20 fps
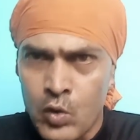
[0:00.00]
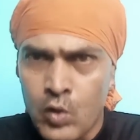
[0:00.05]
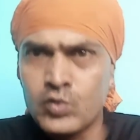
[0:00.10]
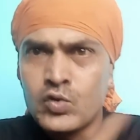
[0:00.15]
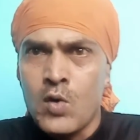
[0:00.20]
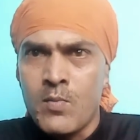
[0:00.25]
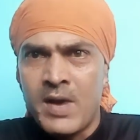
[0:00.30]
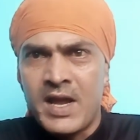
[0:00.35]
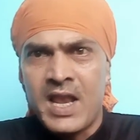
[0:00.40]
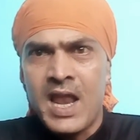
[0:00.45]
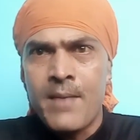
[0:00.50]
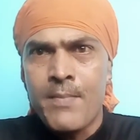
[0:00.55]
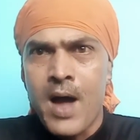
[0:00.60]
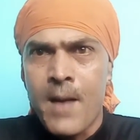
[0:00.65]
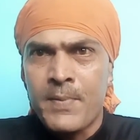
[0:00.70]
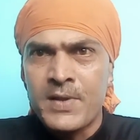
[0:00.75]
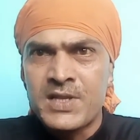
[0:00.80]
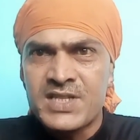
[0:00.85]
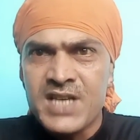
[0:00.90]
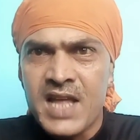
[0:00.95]
जो महिला
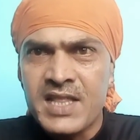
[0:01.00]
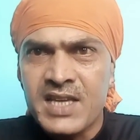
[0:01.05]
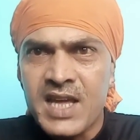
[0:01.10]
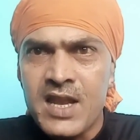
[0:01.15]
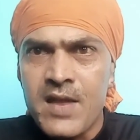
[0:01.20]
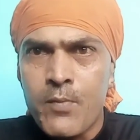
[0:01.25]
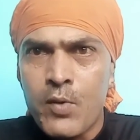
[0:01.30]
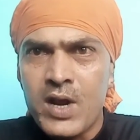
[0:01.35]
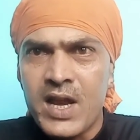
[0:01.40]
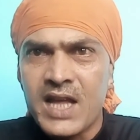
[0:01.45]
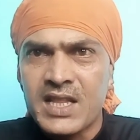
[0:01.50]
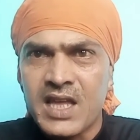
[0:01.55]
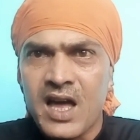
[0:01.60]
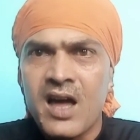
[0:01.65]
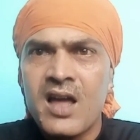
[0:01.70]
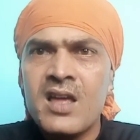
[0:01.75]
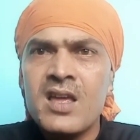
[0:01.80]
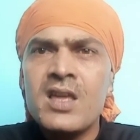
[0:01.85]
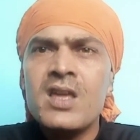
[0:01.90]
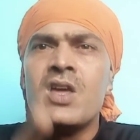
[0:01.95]
महापंचायत के लिए बोल रहा
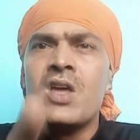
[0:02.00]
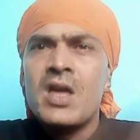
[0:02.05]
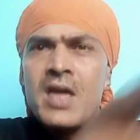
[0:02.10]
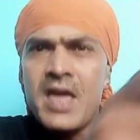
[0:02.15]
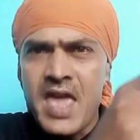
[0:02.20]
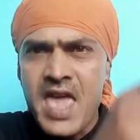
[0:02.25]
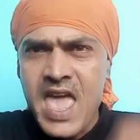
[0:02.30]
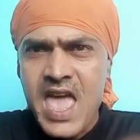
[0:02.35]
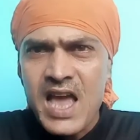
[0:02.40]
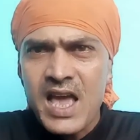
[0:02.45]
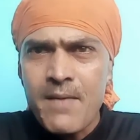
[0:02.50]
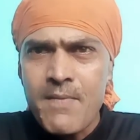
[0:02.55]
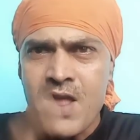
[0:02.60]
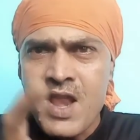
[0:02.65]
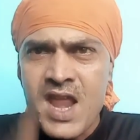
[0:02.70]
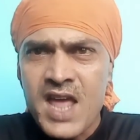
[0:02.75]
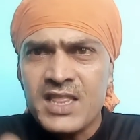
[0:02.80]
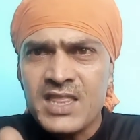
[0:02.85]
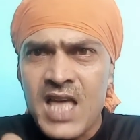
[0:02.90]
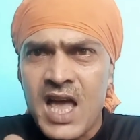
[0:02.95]
था एक भी
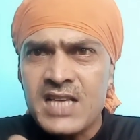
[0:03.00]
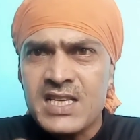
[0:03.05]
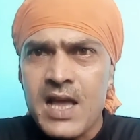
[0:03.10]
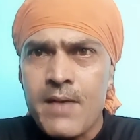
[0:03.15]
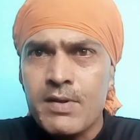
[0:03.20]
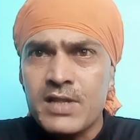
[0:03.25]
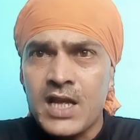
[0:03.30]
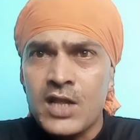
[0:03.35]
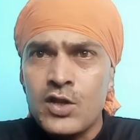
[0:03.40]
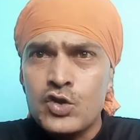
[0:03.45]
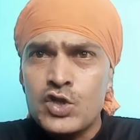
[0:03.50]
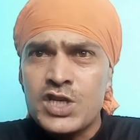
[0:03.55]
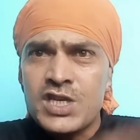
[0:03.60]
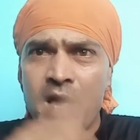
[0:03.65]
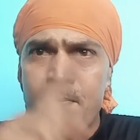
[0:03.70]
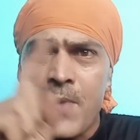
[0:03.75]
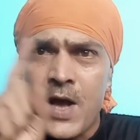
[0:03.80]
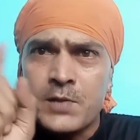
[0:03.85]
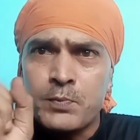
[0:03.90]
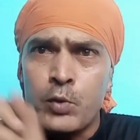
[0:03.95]
नेता ऐसा बता दो जिसके
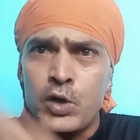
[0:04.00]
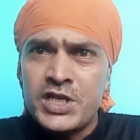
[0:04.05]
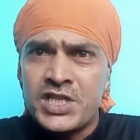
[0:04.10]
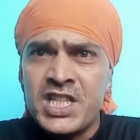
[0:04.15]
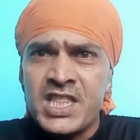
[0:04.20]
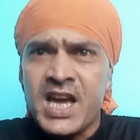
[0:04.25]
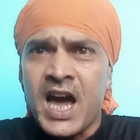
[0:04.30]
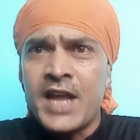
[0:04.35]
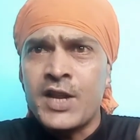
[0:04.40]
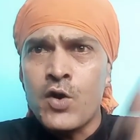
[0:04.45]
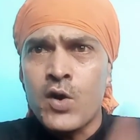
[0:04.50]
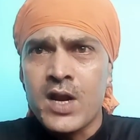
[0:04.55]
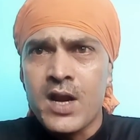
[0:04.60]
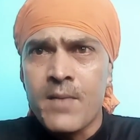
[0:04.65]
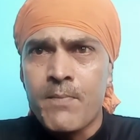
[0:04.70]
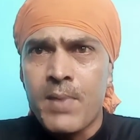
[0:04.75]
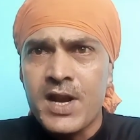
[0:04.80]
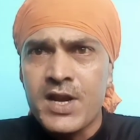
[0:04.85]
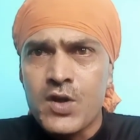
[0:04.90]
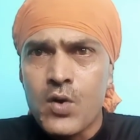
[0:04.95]
पास पुलिस अधिकारियों के
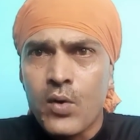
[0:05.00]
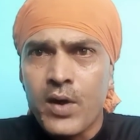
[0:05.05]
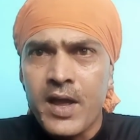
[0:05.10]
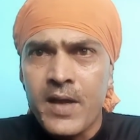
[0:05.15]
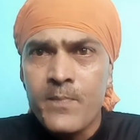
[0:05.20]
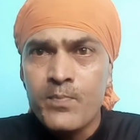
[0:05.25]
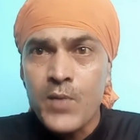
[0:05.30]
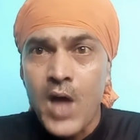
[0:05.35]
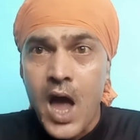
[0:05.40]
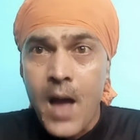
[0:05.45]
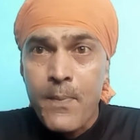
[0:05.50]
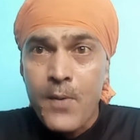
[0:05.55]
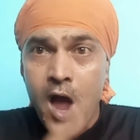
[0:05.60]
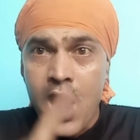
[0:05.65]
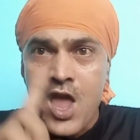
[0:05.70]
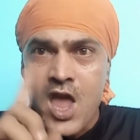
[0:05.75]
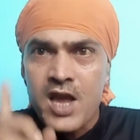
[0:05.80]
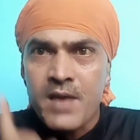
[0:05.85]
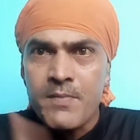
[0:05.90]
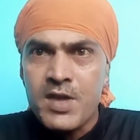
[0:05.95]
नंबर नहीं होंगे आपका
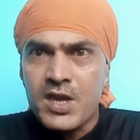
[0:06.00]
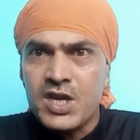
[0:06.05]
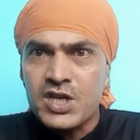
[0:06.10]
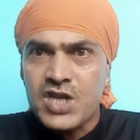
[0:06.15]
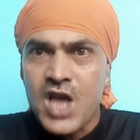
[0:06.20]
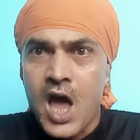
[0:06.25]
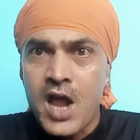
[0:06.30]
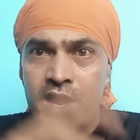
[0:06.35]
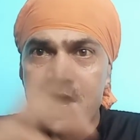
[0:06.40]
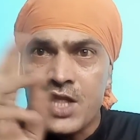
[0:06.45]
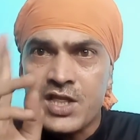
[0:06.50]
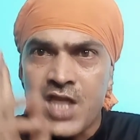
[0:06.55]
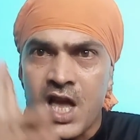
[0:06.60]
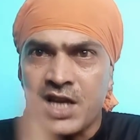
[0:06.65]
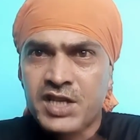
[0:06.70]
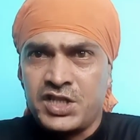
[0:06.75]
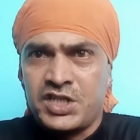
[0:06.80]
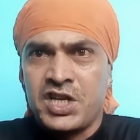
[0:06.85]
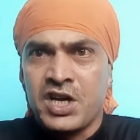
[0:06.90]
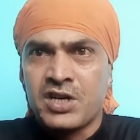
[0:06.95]
एक भी किसान नेता
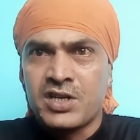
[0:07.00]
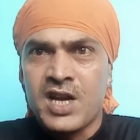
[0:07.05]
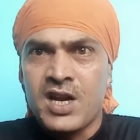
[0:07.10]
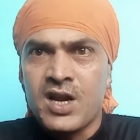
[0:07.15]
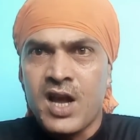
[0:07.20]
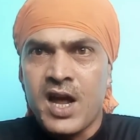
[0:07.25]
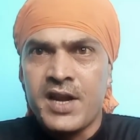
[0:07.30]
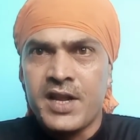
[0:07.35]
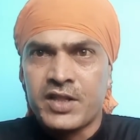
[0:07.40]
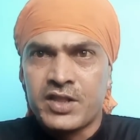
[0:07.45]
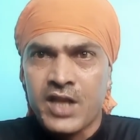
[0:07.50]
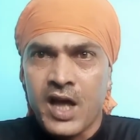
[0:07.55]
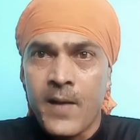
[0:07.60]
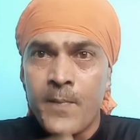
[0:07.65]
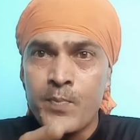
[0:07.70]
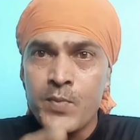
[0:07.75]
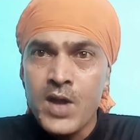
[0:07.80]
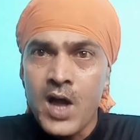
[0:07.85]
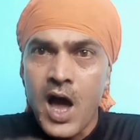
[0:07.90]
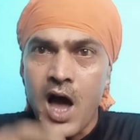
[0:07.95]
किसी संगठन का नेता
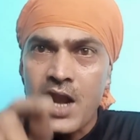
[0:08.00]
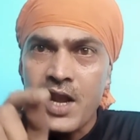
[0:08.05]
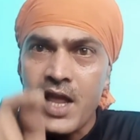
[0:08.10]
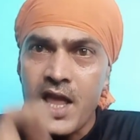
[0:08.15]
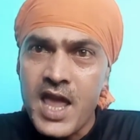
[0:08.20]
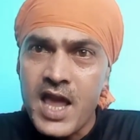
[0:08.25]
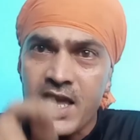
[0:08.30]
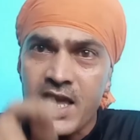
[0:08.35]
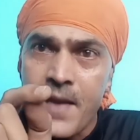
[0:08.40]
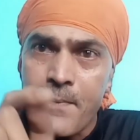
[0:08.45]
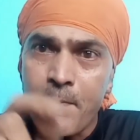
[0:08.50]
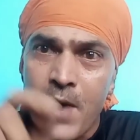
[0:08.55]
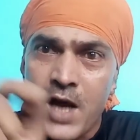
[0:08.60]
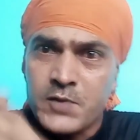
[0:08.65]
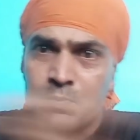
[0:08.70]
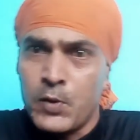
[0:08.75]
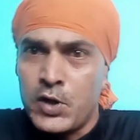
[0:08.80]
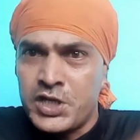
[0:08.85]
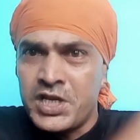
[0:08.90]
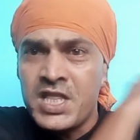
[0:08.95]
हर एक के पास
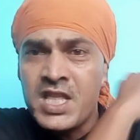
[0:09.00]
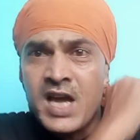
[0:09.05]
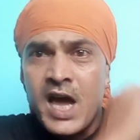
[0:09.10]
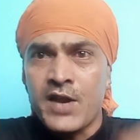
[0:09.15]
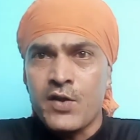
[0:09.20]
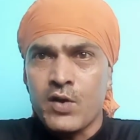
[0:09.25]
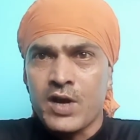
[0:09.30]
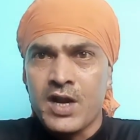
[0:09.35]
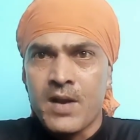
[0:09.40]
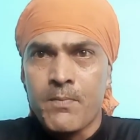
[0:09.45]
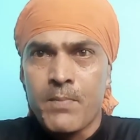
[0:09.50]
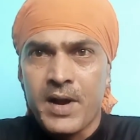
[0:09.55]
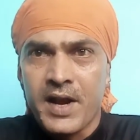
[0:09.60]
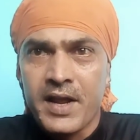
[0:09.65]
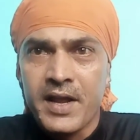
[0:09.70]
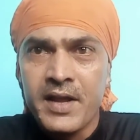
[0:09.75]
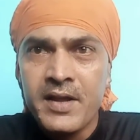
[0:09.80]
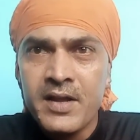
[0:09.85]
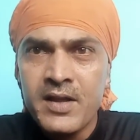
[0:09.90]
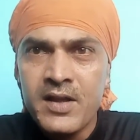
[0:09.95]
पुलिस अधिकारियों के नंबर
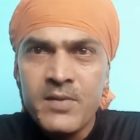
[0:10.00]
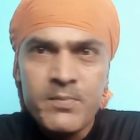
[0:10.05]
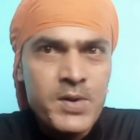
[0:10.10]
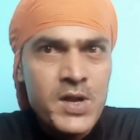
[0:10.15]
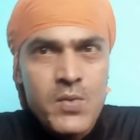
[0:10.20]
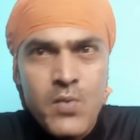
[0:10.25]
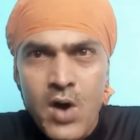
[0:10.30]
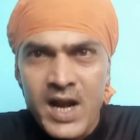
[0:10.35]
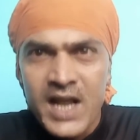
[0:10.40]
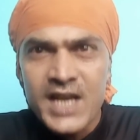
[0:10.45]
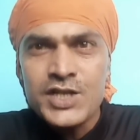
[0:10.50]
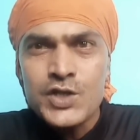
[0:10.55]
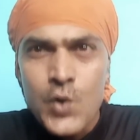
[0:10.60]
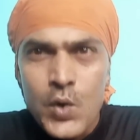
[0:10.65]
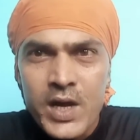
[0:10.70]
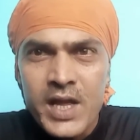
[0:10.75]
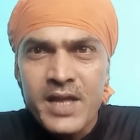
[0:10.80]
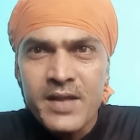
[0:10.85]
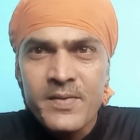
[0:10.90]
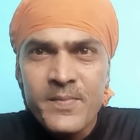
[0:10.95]
है फिर वो अरेस्ट हो
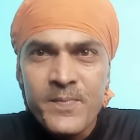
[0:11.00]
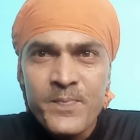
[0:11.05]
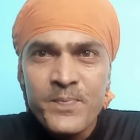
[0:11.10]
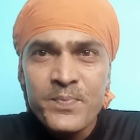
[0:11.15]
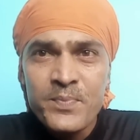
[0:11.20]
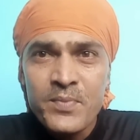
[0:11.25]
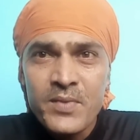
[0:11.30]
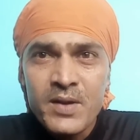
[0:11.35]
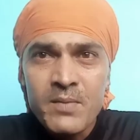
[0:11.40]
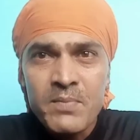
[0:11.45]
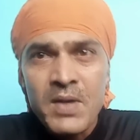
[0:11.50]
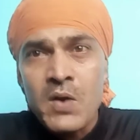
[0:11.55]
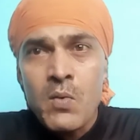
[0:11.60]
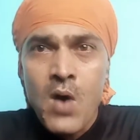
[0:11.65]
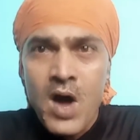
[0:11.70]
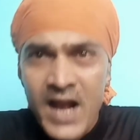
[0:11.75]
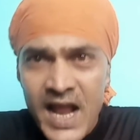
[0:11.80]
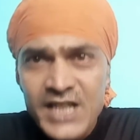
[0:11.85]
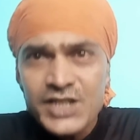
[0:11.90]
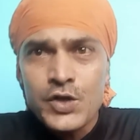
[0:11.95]
गए फिर वो
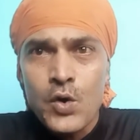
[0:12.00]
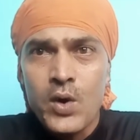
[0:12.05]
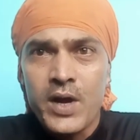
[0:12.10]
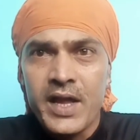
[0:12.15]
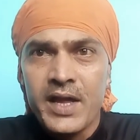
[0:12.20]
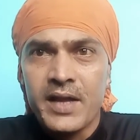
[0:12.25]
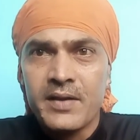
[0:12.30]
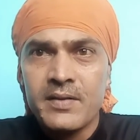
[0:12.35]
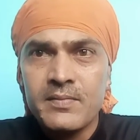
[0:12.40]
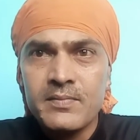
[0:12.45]
अरेस्ट हो गए